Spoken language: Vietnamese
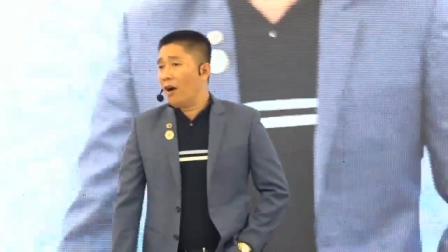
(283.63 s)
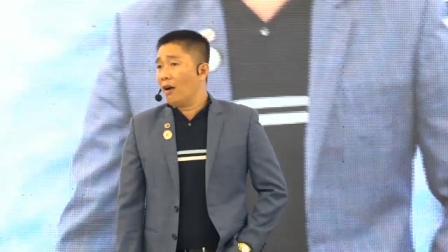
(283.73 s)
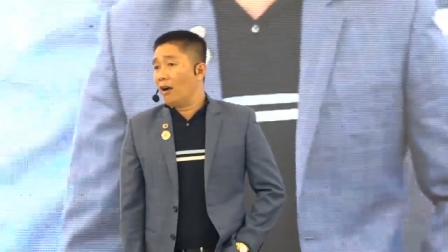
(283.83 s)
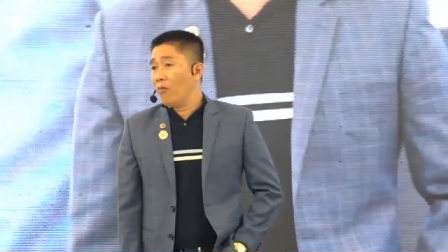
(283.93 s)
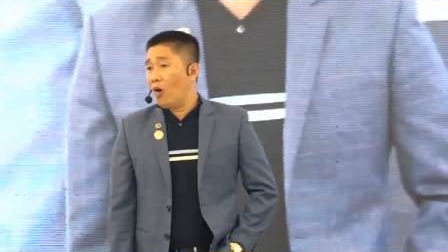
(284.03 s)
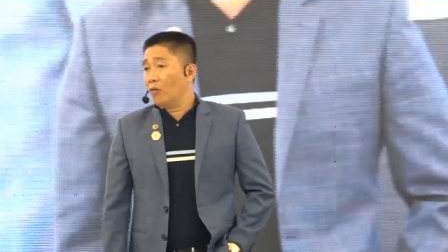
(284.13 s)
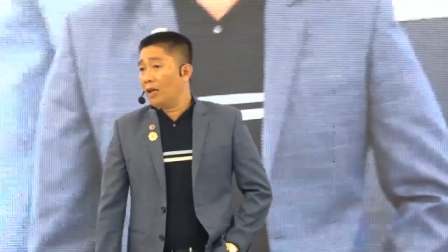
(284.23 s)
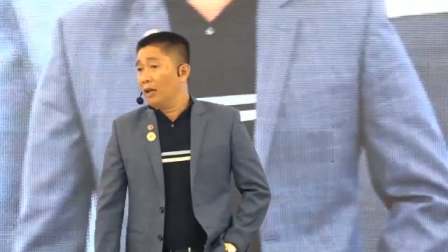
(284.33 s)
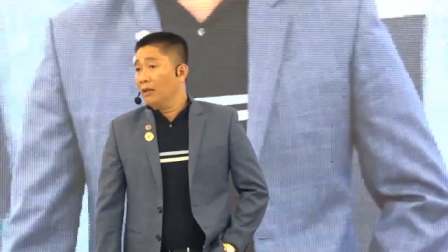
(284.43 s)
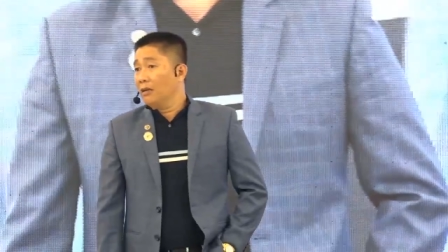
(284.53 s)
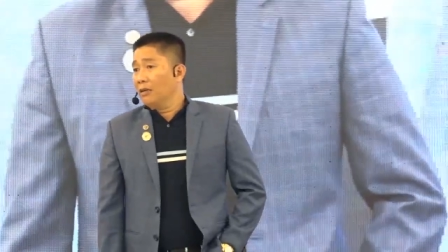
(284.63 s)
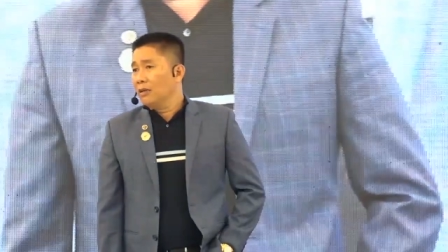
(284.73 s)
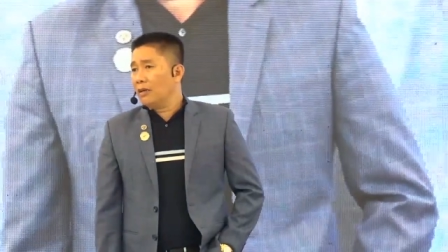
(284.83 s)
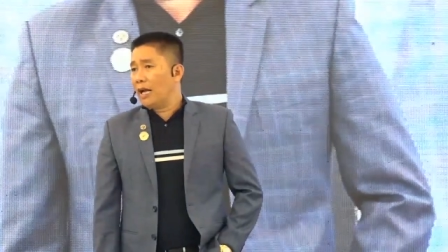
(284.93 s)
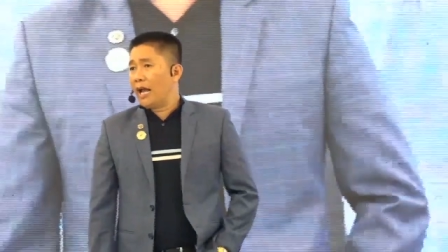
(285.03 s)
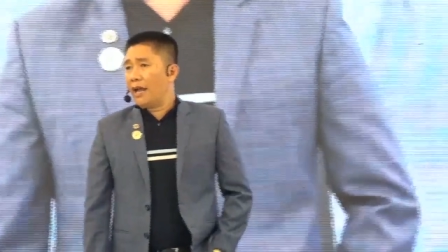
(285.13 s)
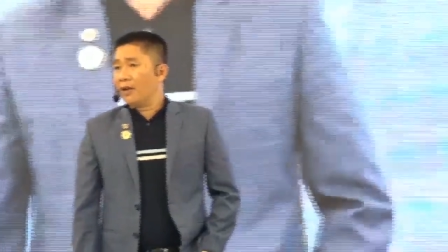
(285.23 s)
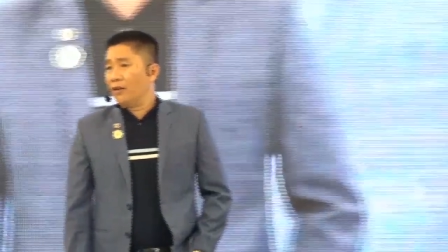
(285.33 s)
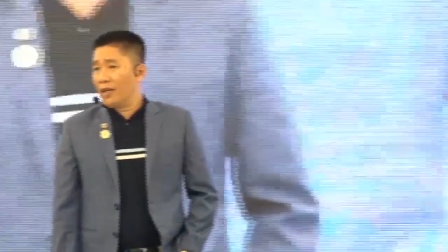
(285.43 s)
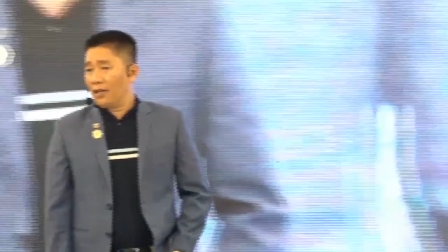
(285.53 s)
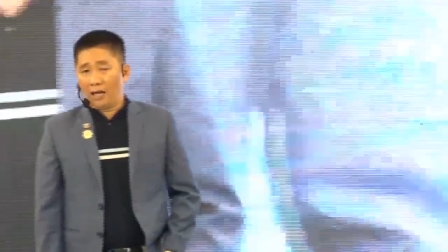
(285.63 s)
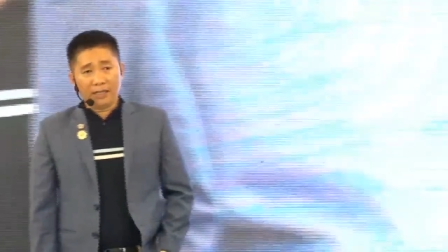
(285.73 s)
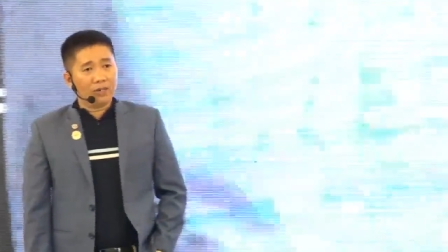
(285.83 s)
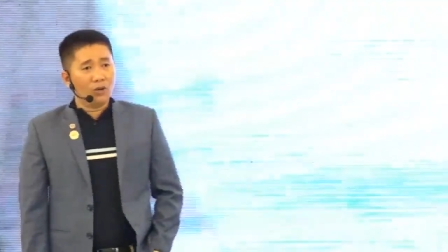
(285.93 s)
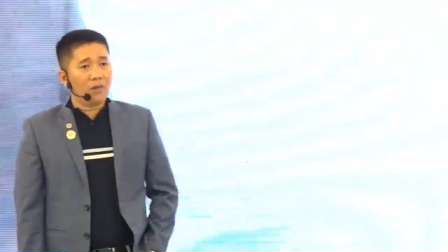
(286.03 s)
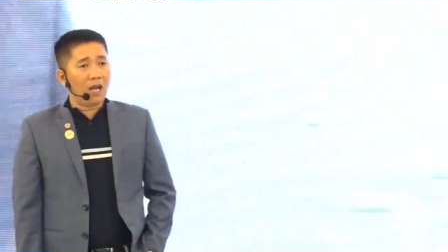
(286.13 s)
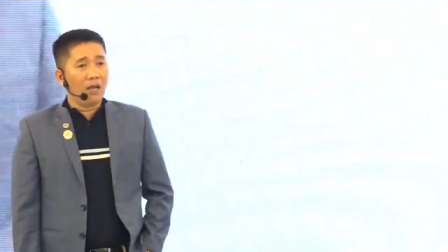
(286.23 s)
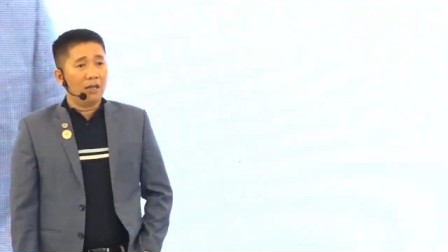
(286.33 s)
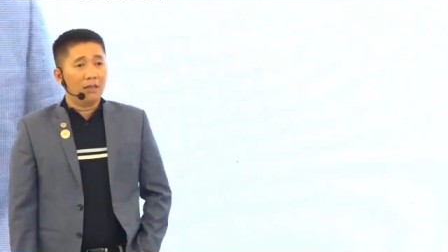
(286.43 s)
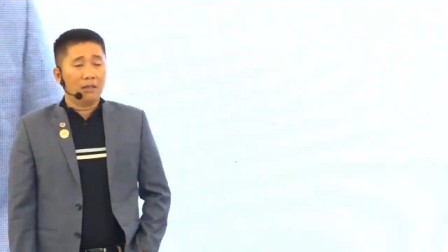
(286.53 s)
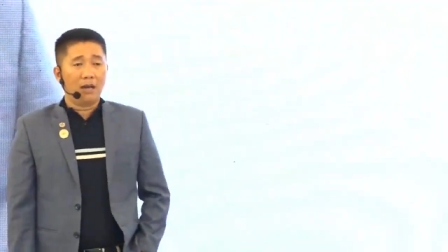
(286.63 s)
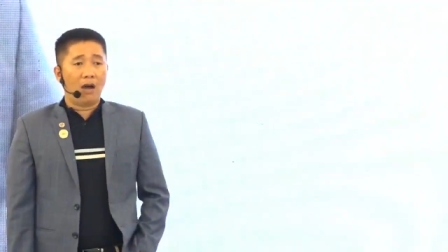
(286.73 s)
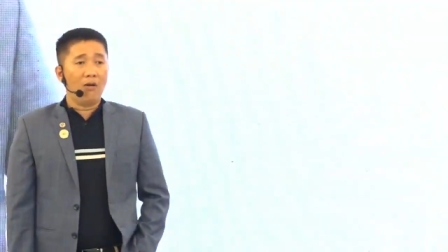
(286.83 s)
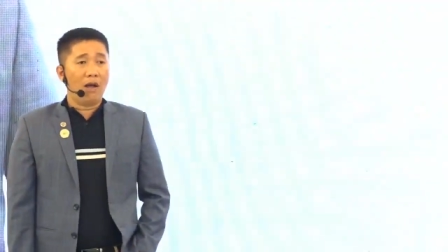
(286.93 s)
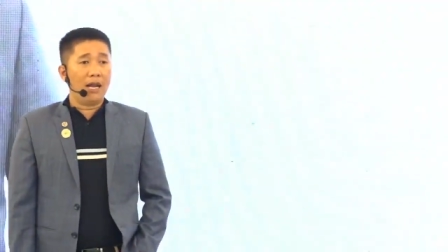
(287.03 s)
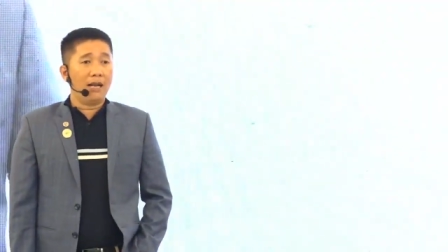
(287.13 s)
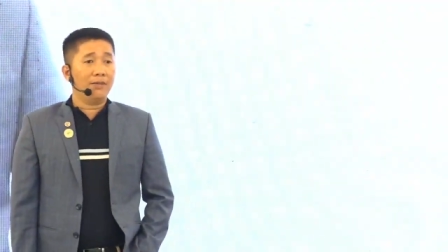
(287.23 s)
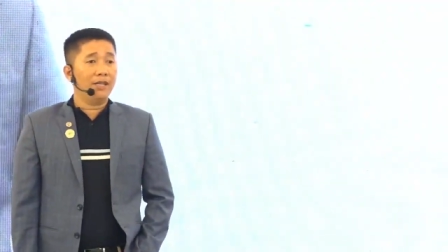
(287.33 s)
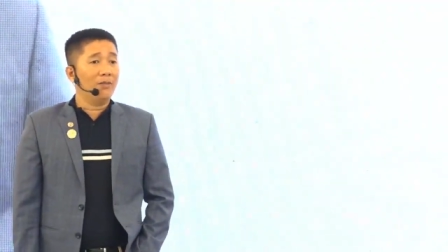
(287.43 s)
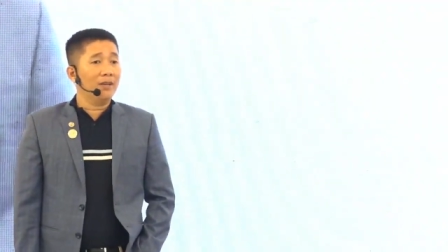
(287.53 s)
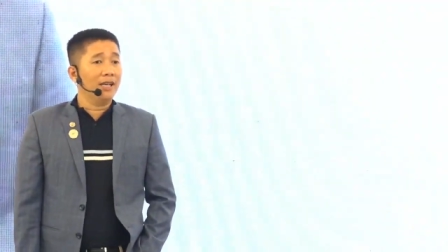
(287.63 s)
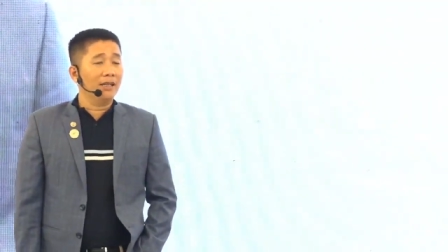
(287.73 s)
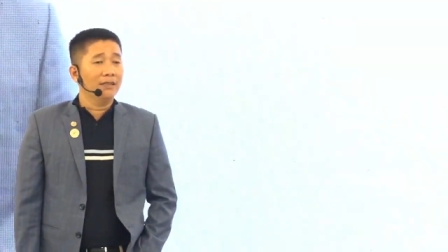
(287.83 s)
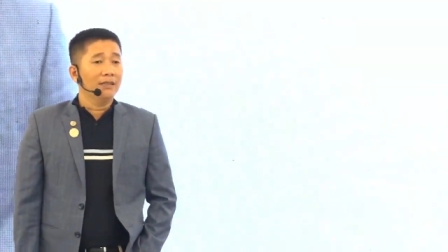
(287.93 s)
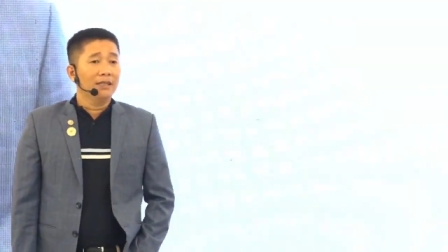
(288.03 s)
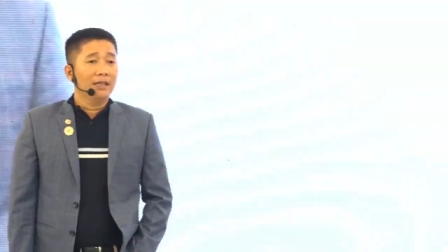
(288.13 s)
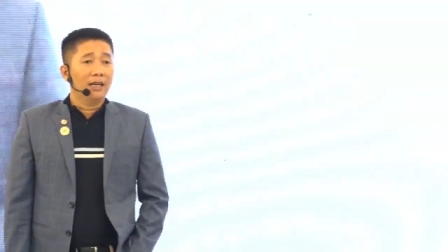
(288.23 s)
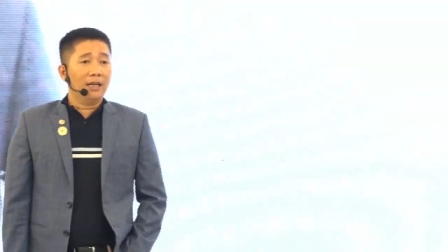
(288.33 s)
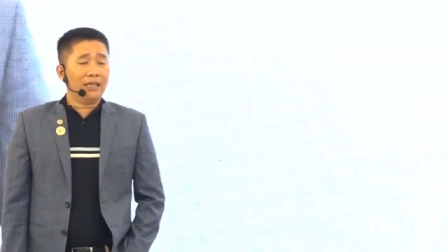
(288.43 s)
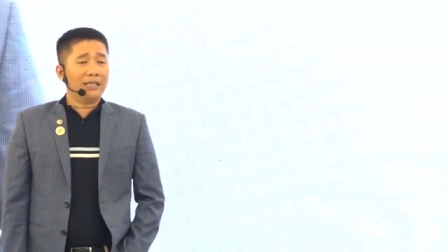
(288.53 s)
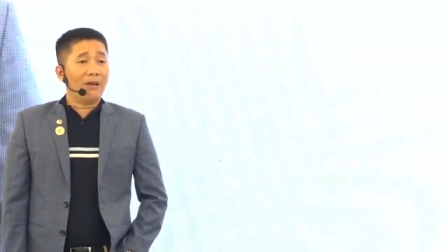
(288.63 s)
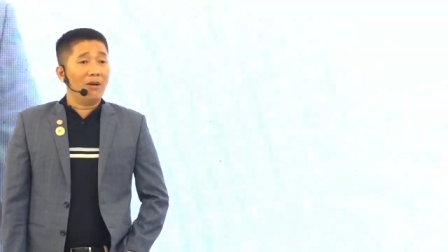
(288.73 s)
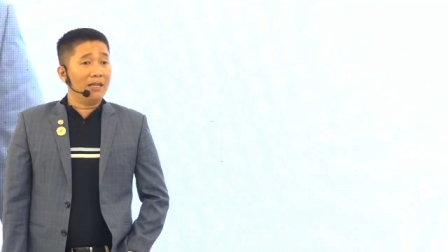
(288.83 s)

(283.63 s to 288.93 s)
không ổn á nó nói ê có giận hờn gì tôi không đó đâu ai làm gì đâu mà giận Ê, thế sao vậy?